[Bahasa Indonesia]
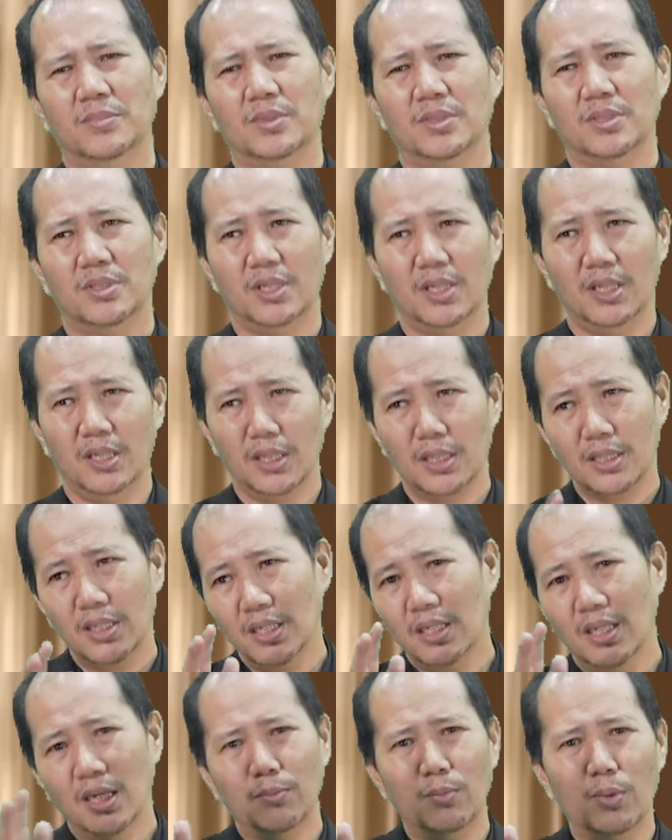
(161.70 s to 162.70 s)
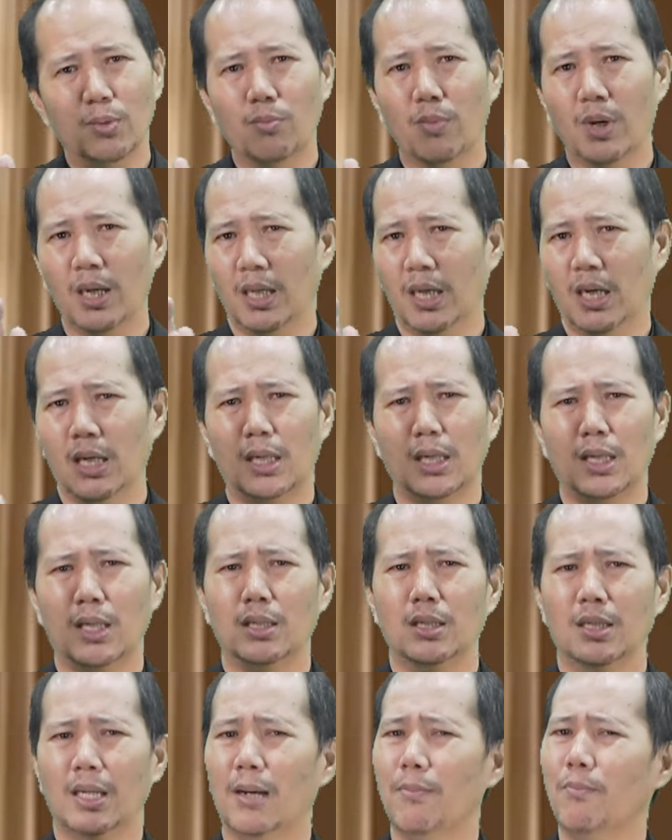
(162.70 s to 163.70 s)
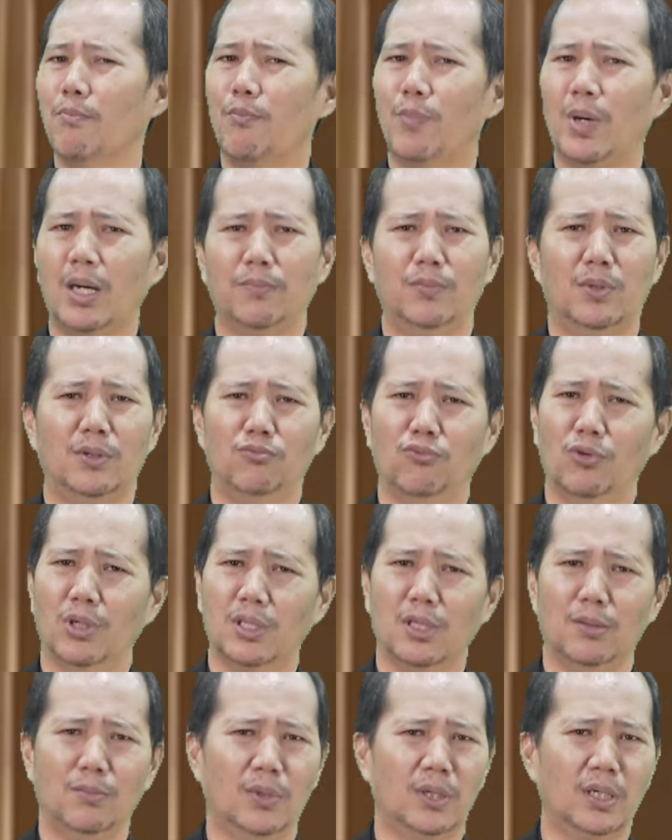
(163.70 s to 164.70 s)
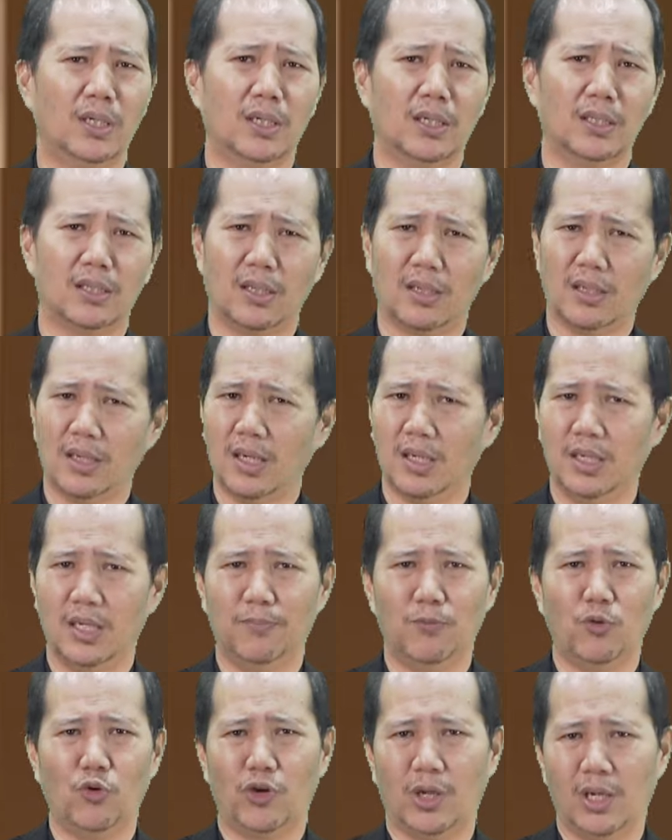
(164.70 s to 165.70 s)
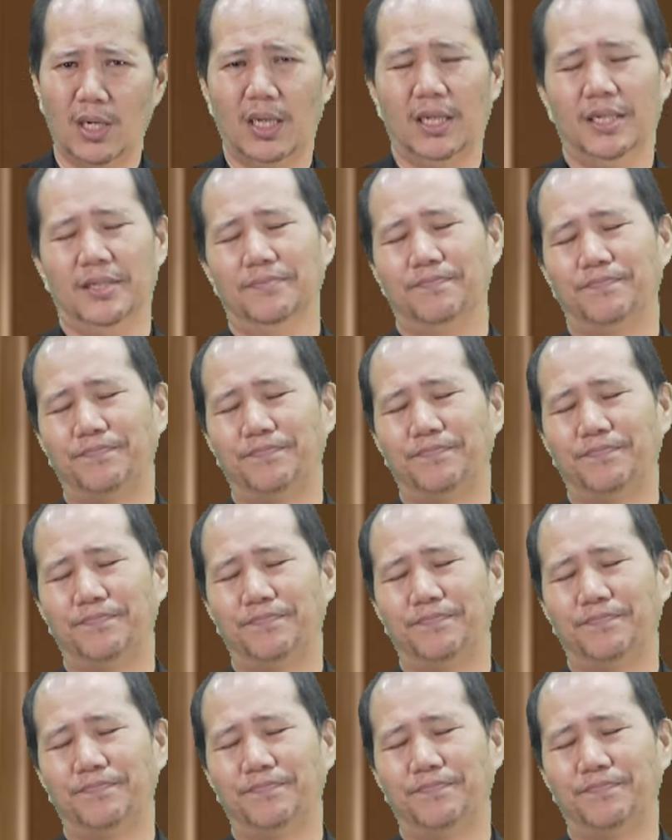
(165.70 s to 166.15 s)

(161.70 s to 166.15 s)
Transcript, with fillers: sehingga tidak membayangkan dampak perbuatan mereka terhadap orang lain.